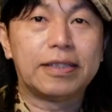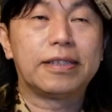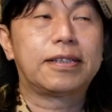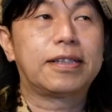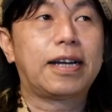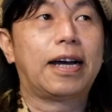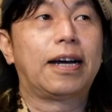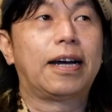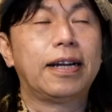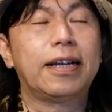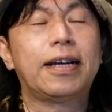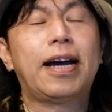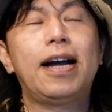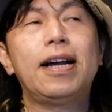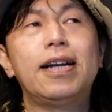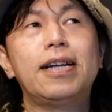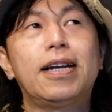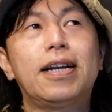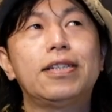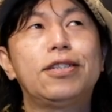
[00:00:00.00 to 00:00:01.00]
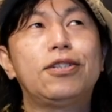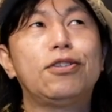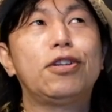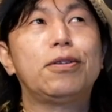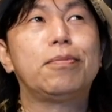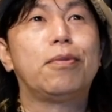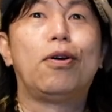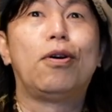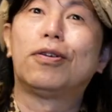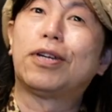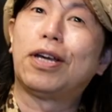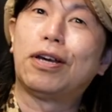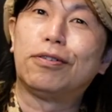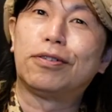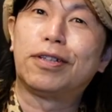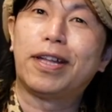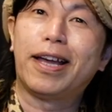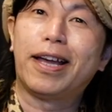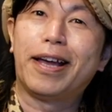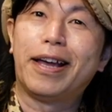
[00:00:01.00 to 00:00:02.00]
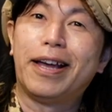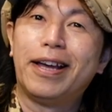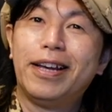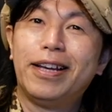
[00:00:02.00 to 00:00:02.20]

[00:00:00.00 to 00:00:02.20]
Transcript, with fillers: かなハンカチよりも大きくて、